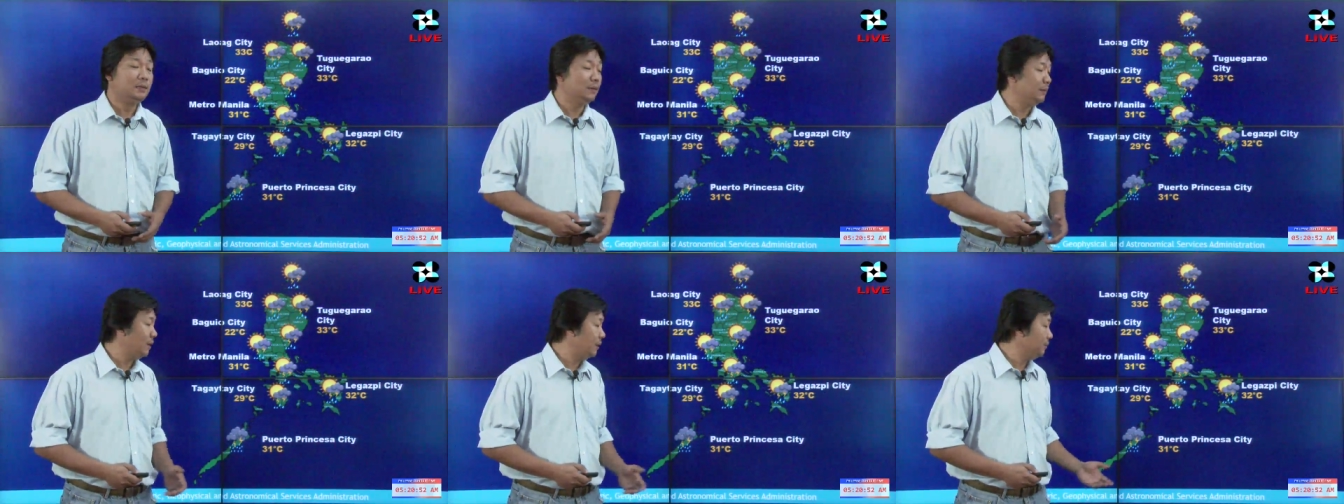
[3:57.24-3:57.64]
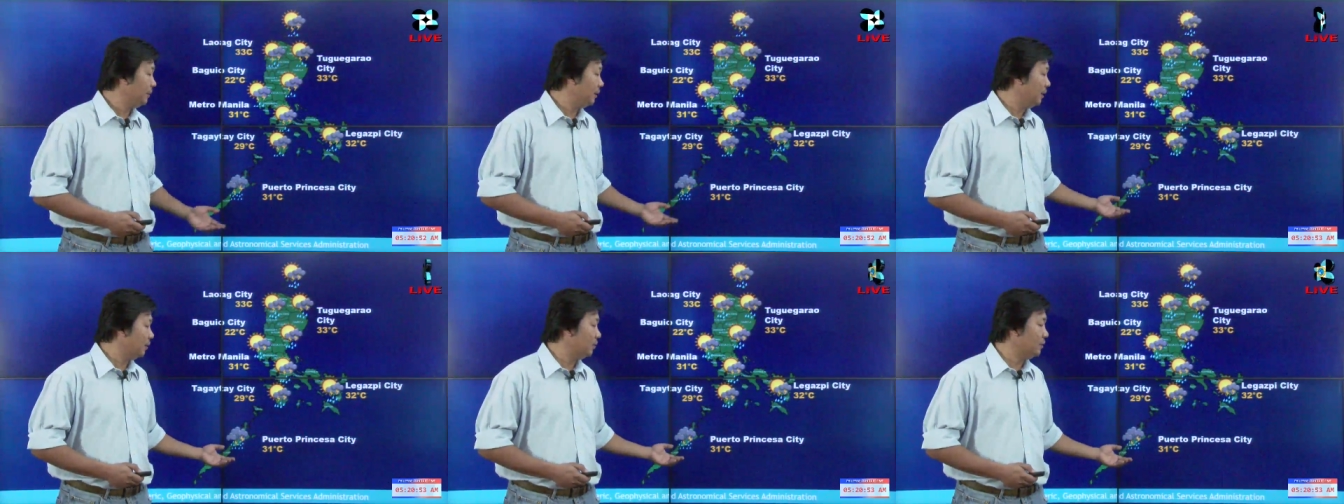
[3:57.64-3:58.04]
na
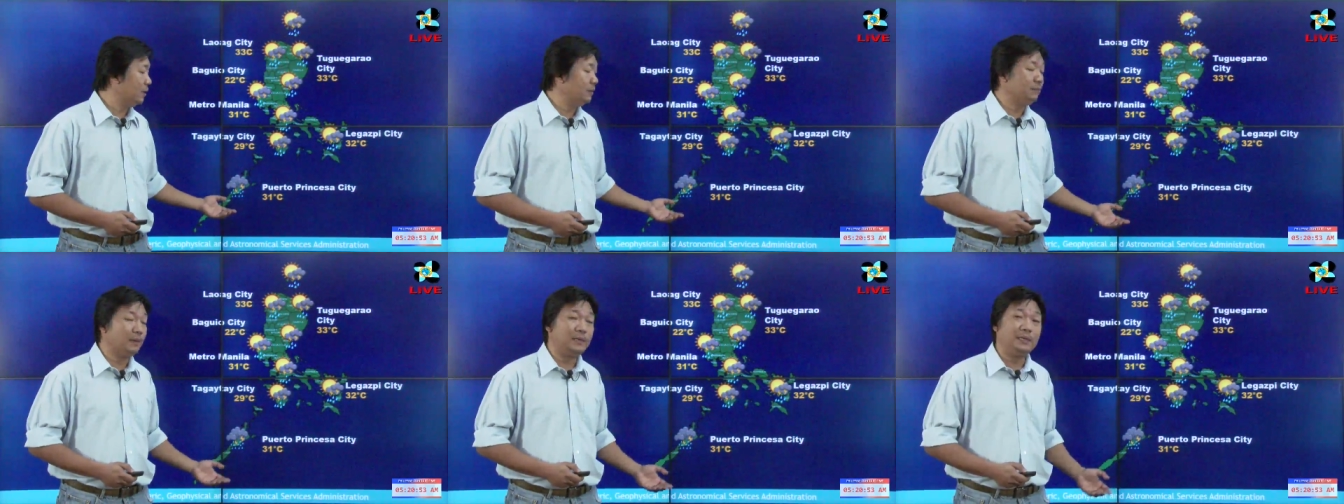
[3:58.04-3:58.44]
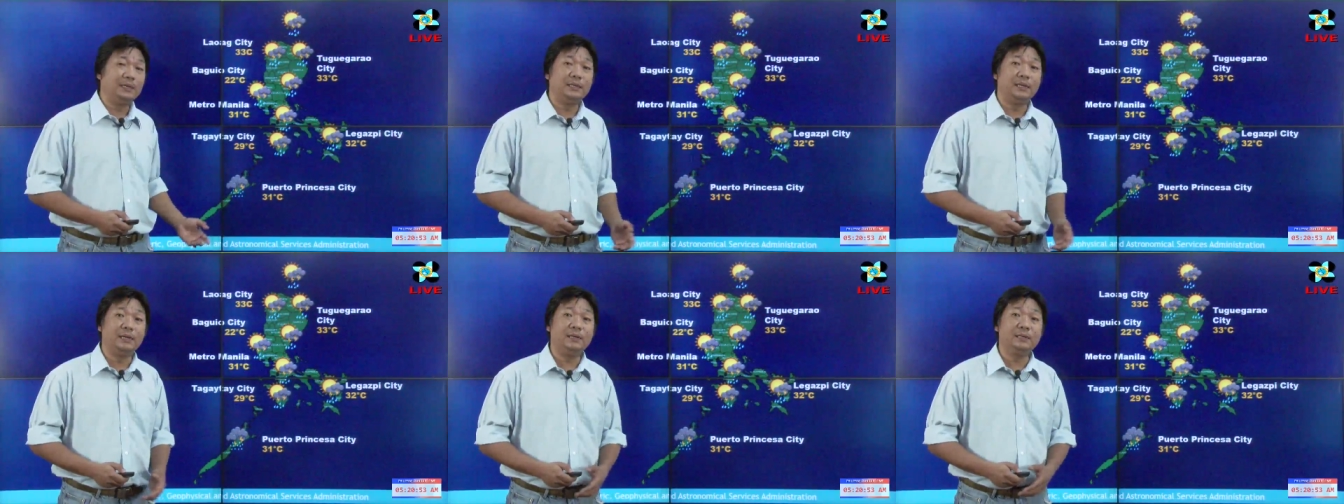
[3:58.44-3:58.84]
magkaroon ng
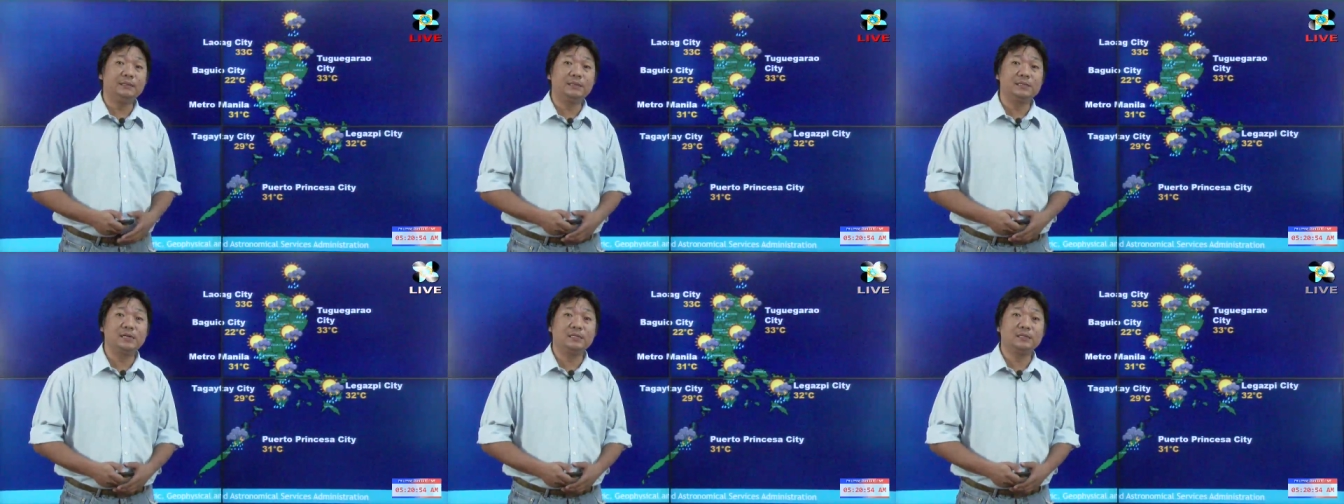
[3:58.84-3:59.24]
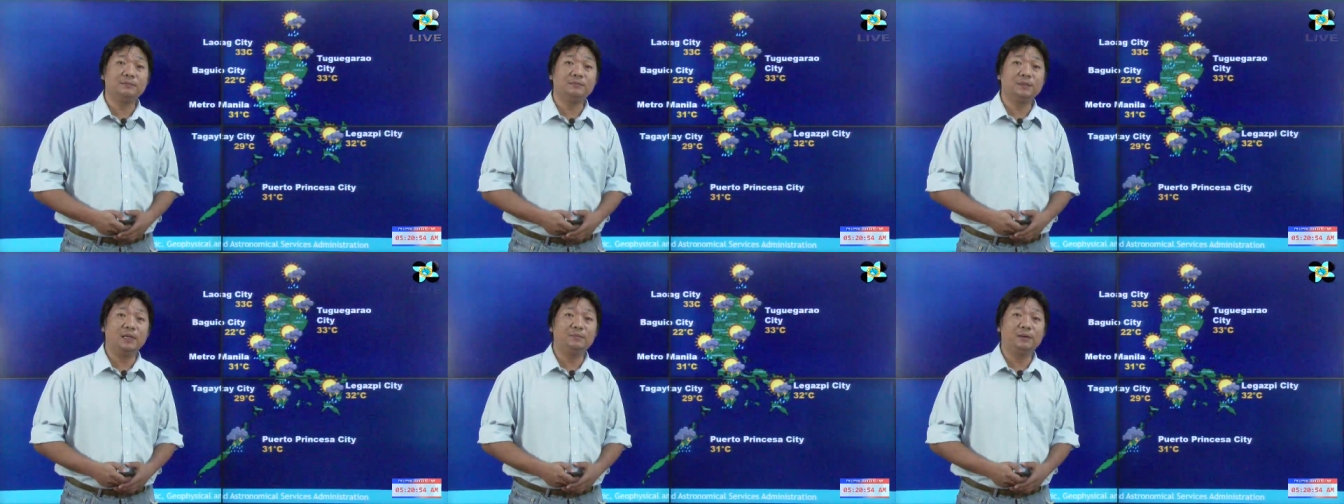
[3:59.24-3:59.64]
mahina hanggang sa
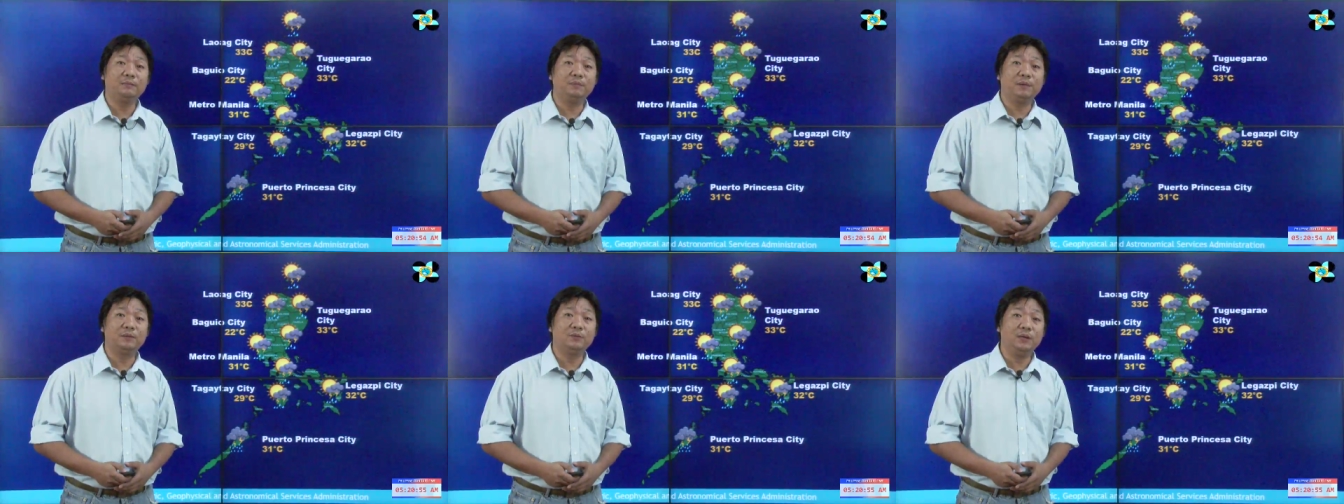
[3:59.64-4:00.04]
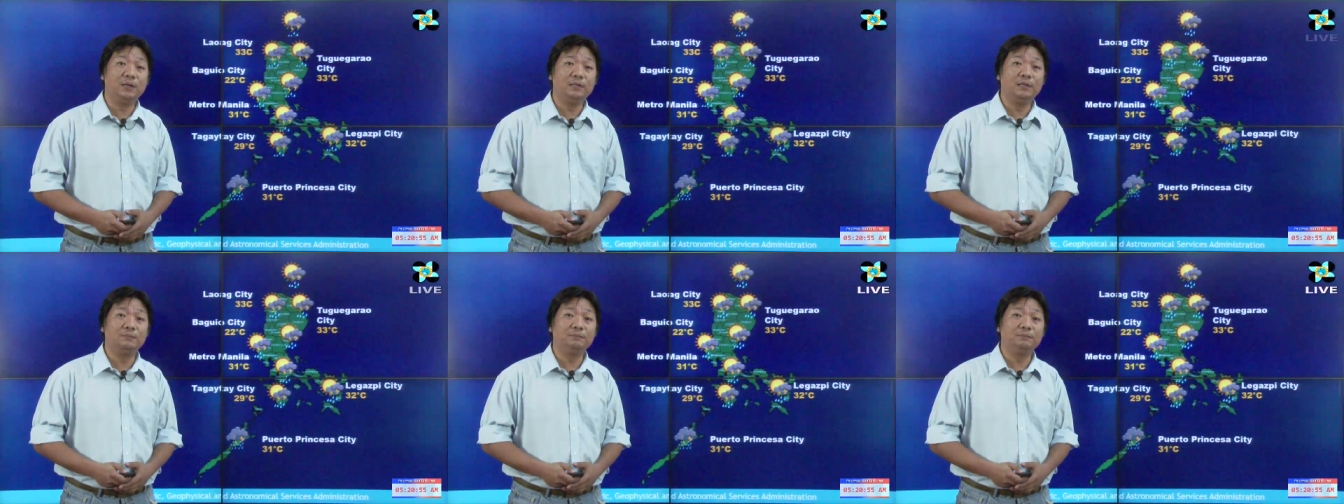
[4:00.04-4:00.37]
katamtamang pagulan